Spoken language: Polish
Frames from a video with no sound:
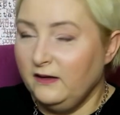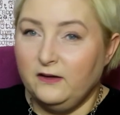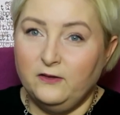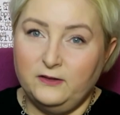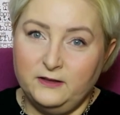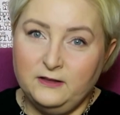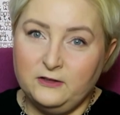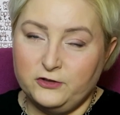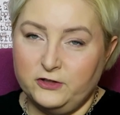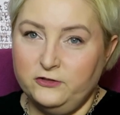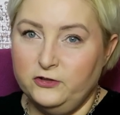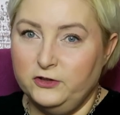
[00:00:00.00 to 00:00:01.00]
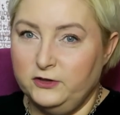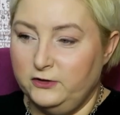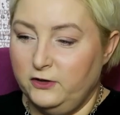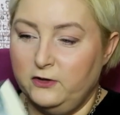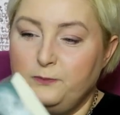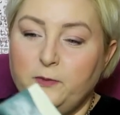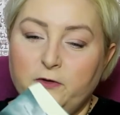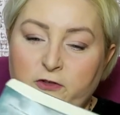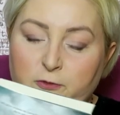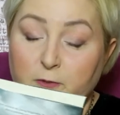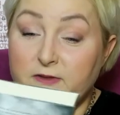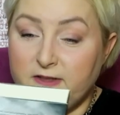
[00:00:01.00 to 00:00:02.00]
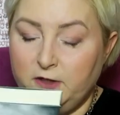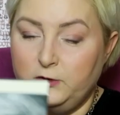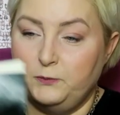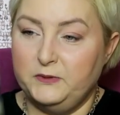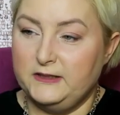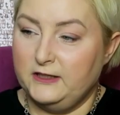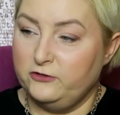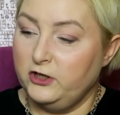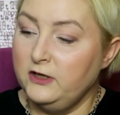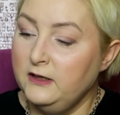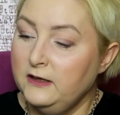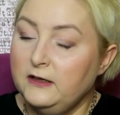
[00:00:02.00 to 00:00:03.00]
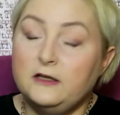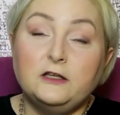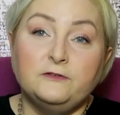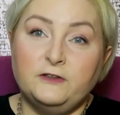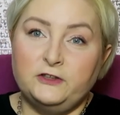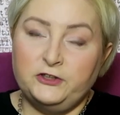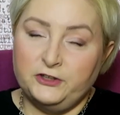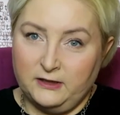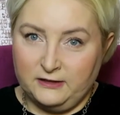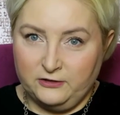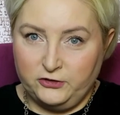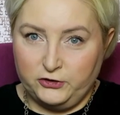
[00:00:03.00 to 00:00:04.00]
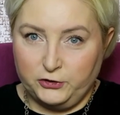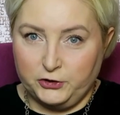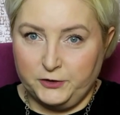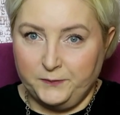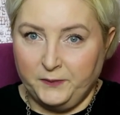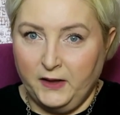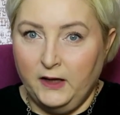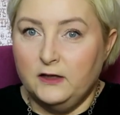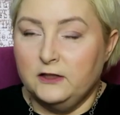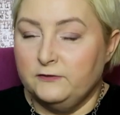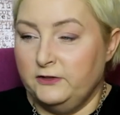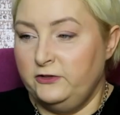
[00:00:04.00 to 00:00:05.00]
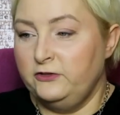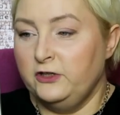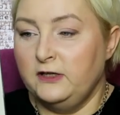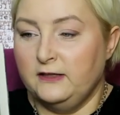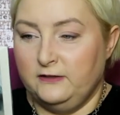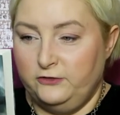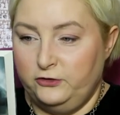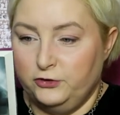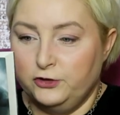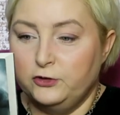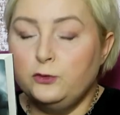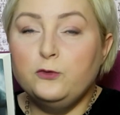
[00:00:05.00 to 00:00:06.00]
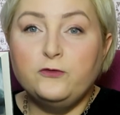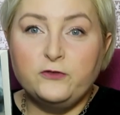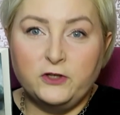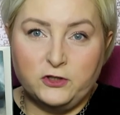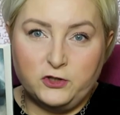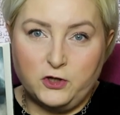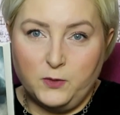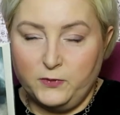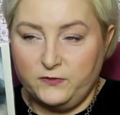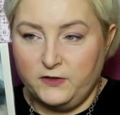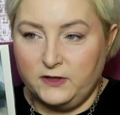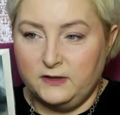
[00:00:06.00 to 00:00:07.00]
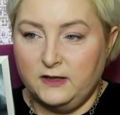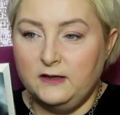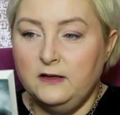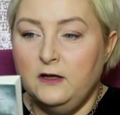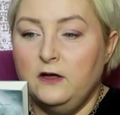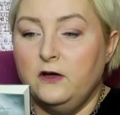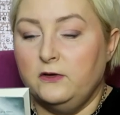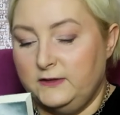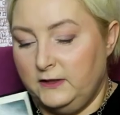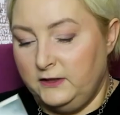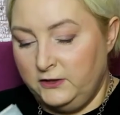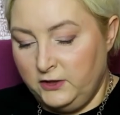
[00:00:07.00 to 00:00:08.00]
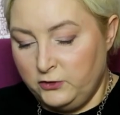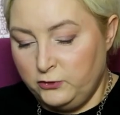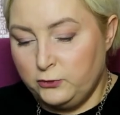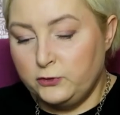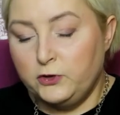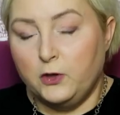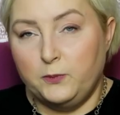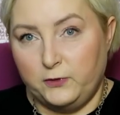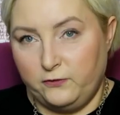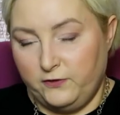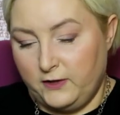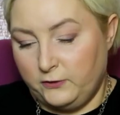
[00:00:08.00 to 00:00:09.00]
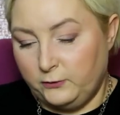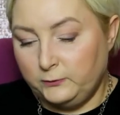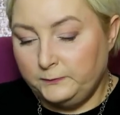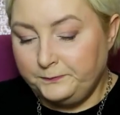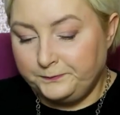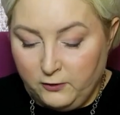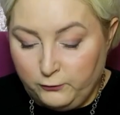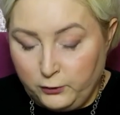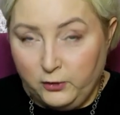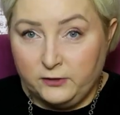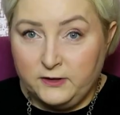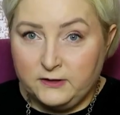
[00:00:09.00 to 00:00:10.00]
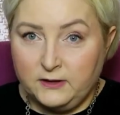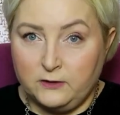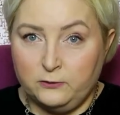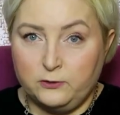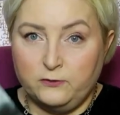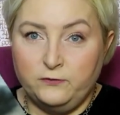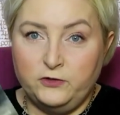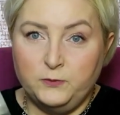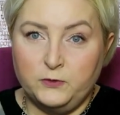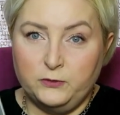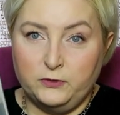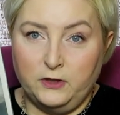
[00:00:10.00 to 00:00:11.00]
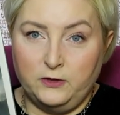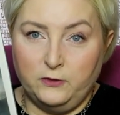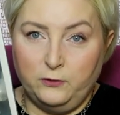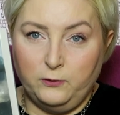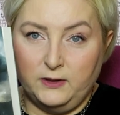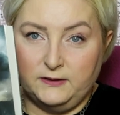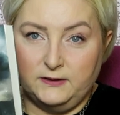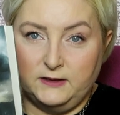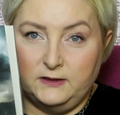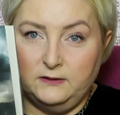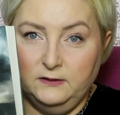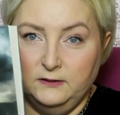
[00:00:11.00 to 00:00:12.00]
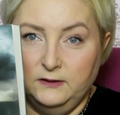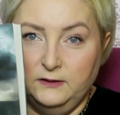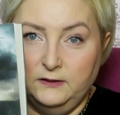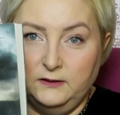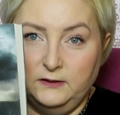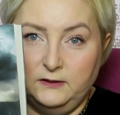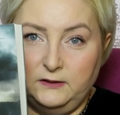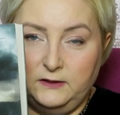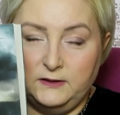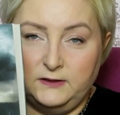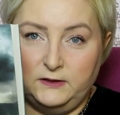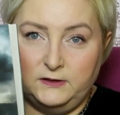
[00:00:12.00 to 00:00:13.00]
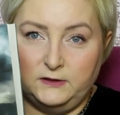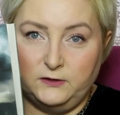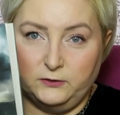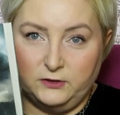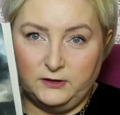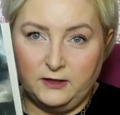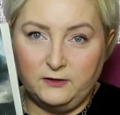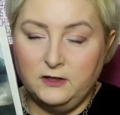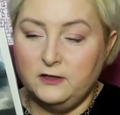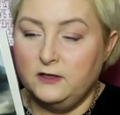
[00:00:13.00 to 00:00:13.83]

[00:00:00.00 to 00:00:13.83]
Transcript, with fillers: Kolejna rzecz to powieść polskiego pisarza 20 lat ciszy. 20 lat ciszy również opowiada o zaginięciu i o porwaniu. Furgonetka, którą widzimy tutaj na okładce, jest istotna